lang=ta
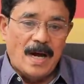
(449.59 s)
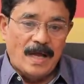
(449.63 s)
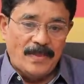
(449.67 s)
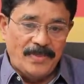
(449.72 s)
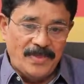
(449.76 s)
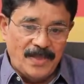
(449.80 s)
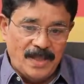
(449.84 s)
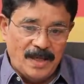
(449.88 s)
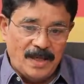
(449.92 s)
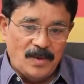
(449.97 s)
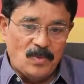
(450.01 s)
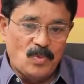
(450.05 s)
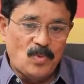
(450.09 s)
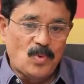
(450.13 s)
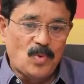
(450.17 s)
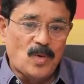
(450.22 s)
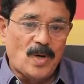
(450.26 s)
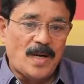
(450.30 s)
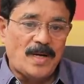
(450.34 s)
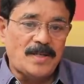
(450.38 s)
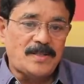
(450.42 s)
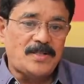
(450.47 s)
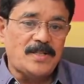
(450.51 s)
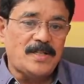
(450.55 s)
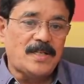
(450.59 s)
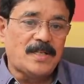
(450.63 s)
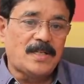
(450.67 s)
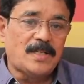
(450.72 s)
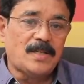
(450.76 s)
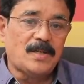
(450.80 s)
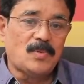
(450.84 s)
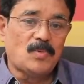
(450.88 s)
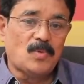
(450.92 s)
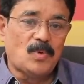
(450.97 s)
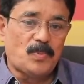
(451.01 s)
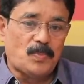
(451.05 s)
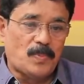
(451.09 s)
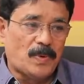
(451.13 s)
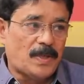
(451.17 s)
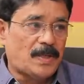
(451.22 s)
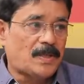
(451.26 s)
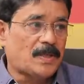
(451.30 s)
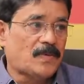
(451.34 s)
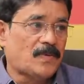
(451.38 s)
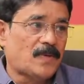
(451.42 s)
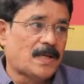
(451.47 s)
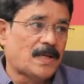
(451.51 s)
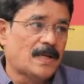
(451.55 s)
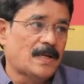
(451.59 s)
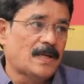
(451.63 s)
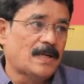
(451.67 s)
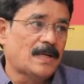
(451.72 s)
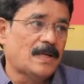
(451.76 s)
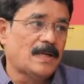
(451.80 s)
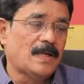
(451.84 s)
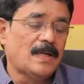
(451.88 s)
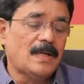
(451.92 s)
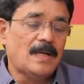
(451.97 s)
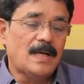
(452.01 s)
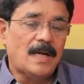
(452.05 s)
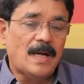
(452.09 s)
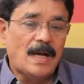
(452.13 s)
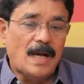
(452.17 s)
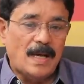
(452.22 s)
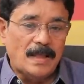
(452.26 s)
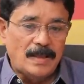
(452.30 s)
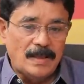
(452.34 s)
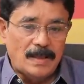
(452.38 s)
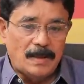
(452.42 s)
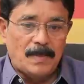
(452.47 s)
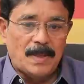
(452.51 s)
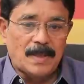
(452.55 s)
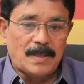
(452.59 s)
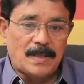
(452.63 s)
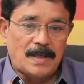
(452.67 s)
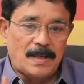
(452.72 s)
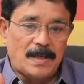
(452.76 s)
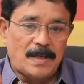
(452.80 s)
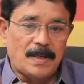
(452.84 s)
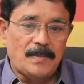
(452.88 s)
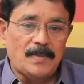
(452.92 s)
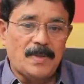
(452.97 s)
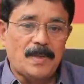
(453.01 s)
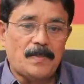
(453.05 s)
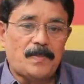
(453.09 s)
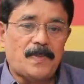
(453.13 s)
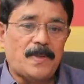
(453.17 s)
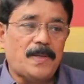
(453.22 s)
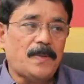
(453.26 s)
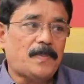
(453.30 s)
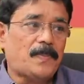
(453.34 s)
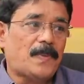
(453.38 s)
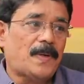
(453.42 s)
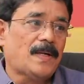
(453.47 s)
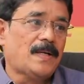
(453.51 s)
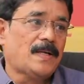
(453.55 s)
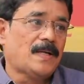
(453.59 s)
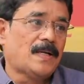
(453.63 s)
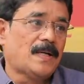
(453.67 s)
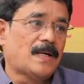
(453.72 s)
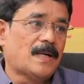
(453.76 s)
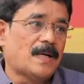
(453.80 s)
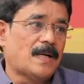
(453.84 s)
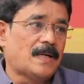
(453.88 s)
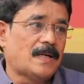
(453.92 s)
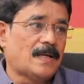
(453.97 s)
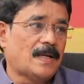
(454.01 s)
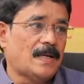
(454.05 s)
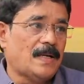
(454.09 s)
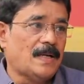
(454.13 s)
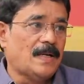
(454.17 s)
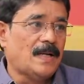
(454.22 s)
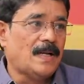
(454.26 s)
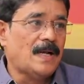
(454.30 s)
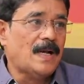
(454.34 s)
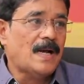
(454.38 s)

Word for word: அந்த ஊராட்சிக்கு உட்பட்டவர்கள் அந்த மக்களிடம் எப்படி பழகுகிறார்கள்